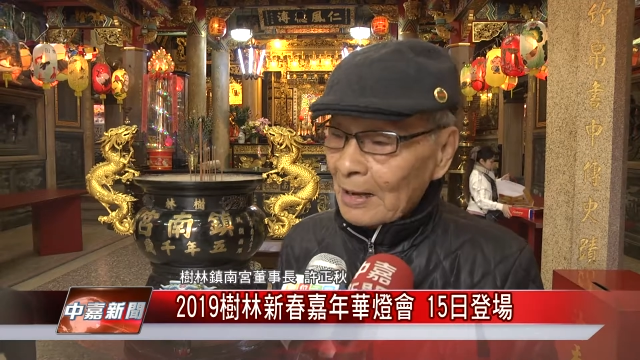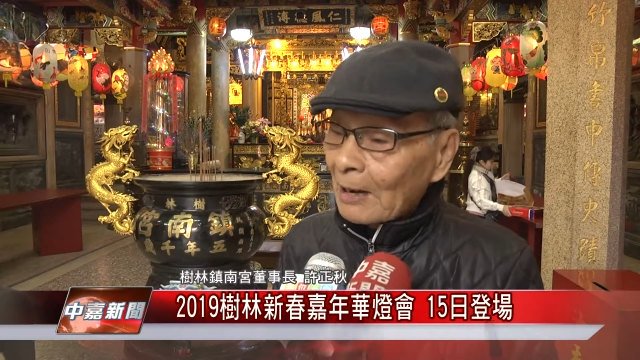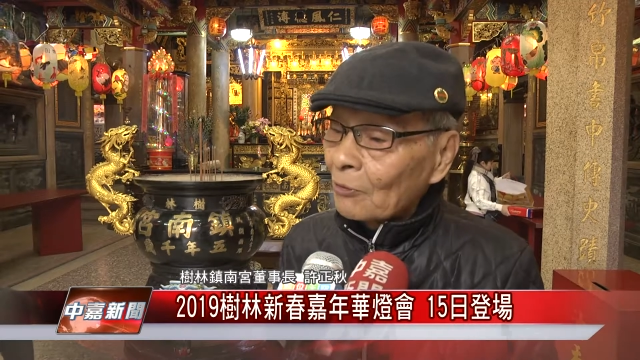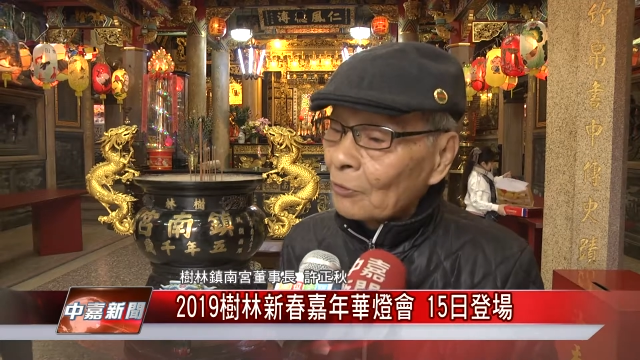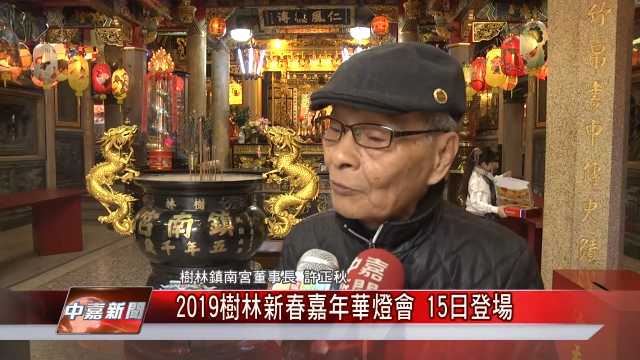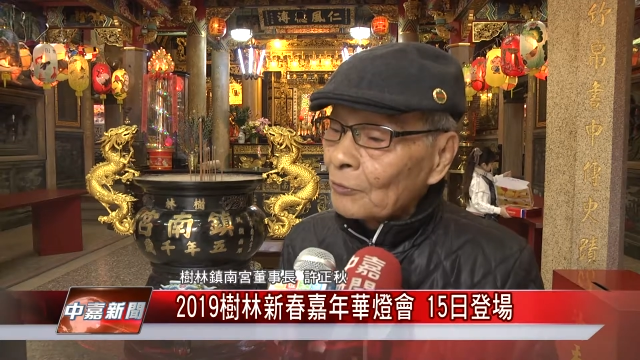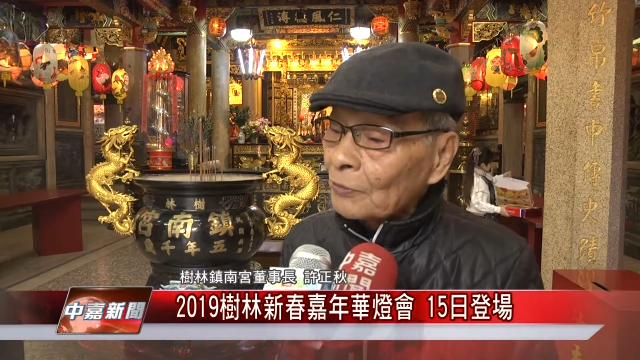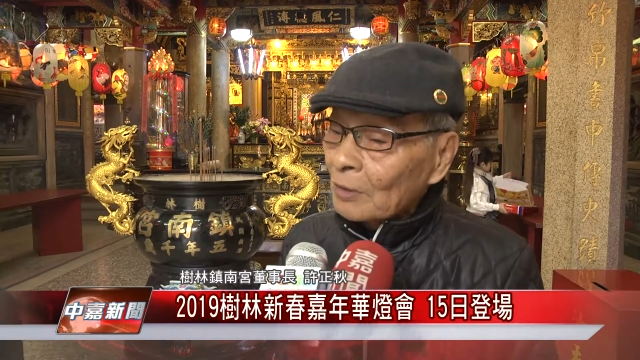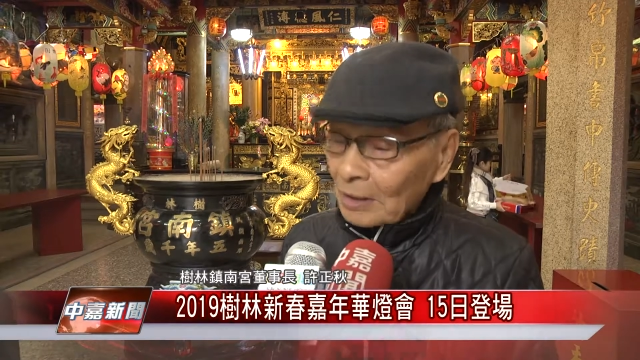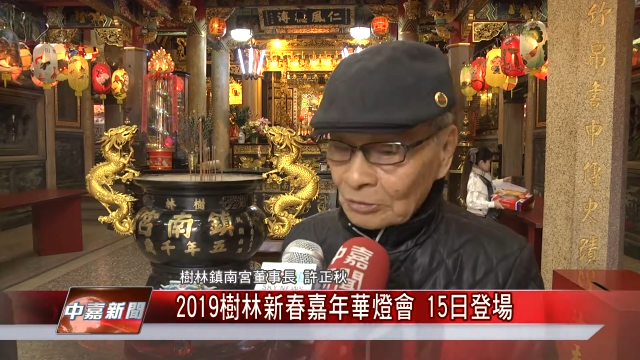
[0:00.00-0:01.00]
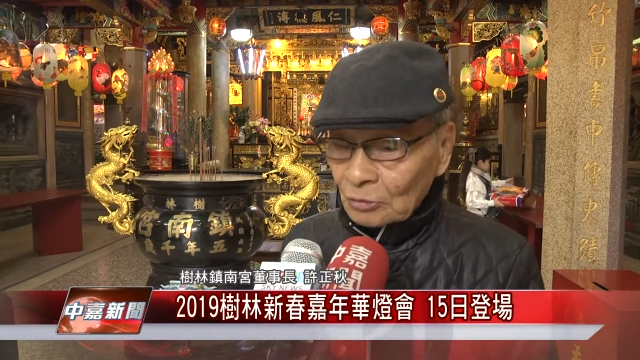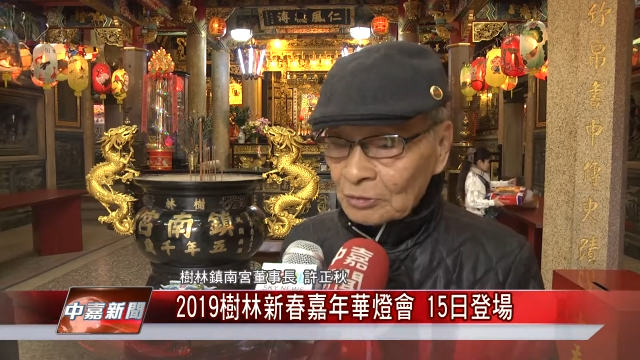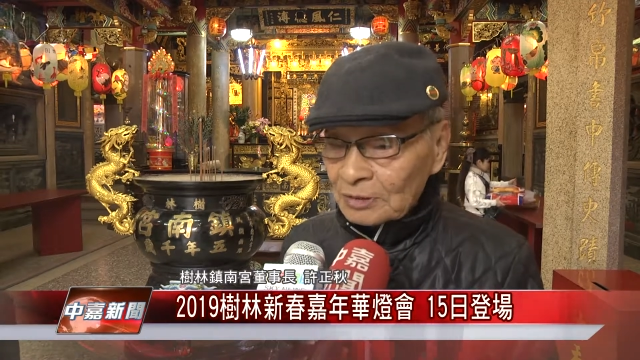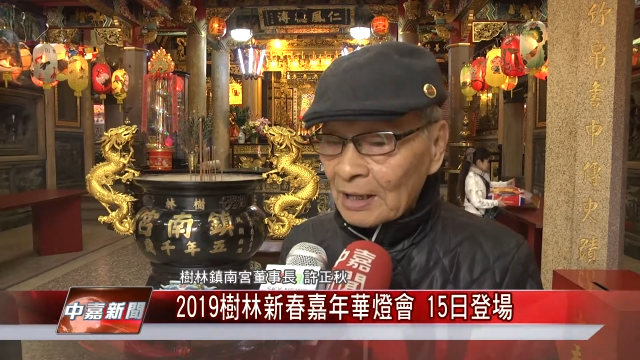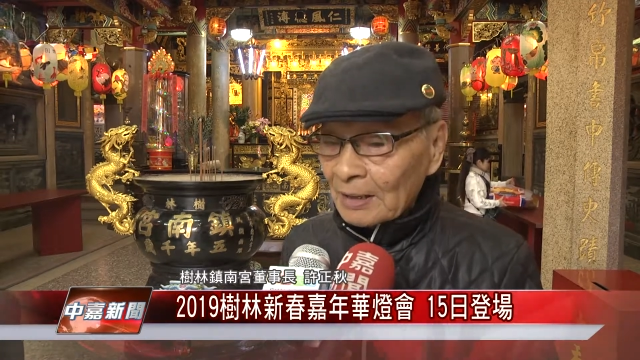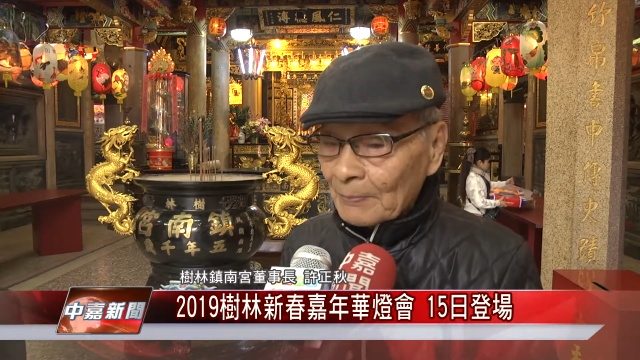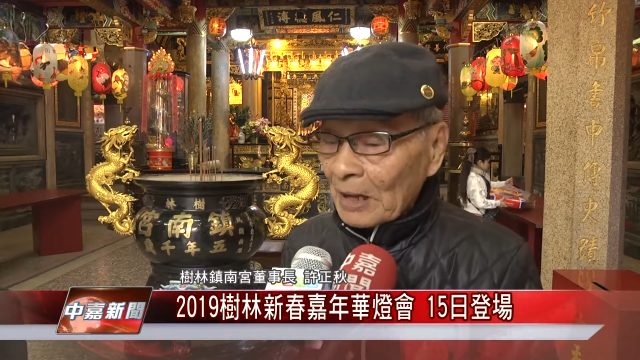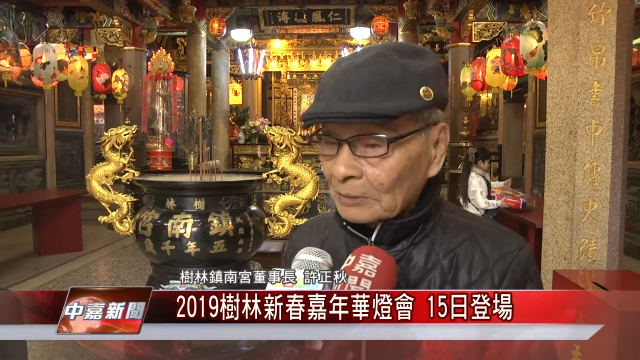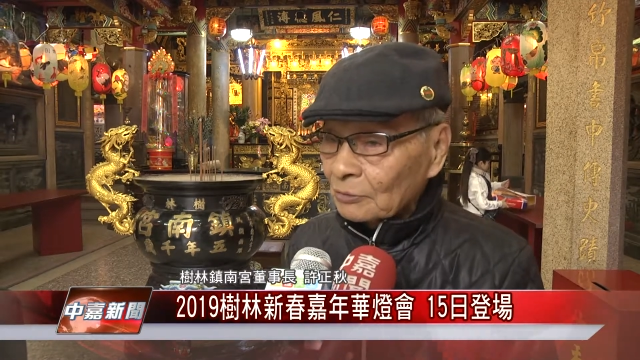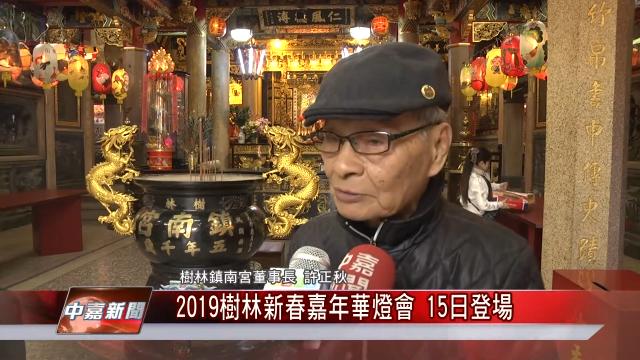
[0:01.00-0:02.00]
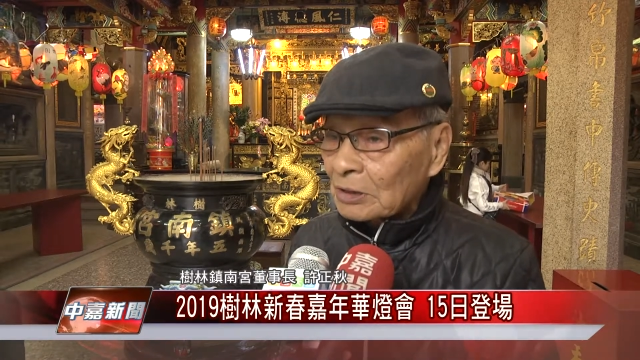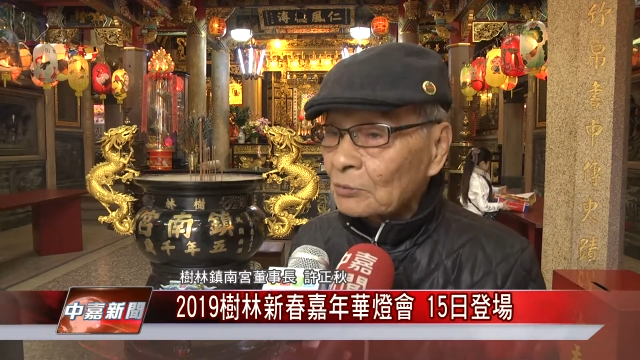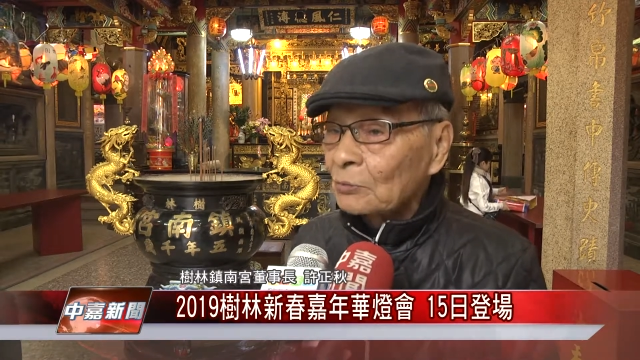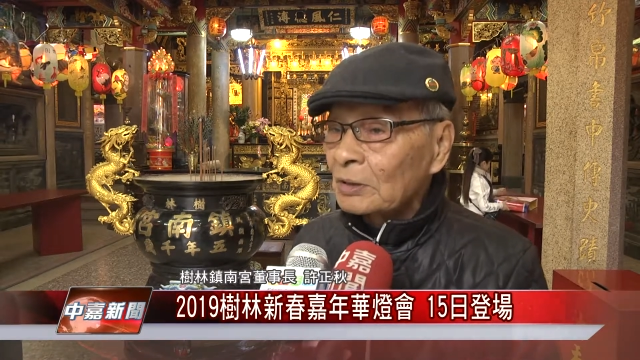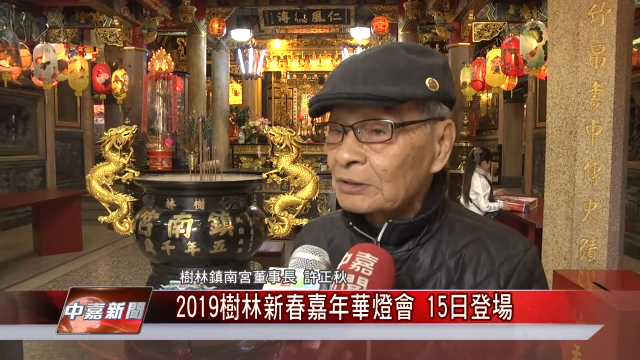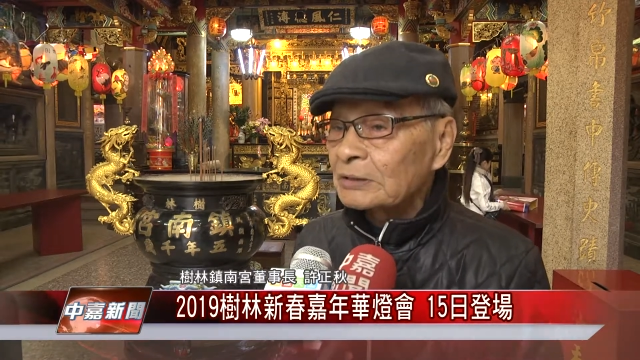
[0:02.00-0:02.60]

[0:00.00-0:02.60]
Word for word: 家伙，甲庄家来捧场，久啊，